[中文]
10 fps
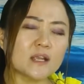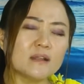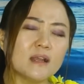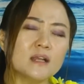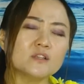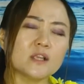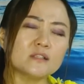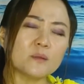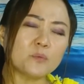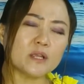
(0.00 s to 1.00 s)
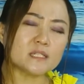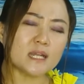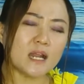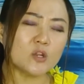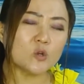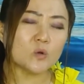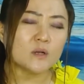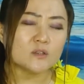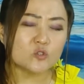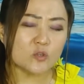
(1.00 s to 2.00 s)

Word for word: 生，甚至会陷入。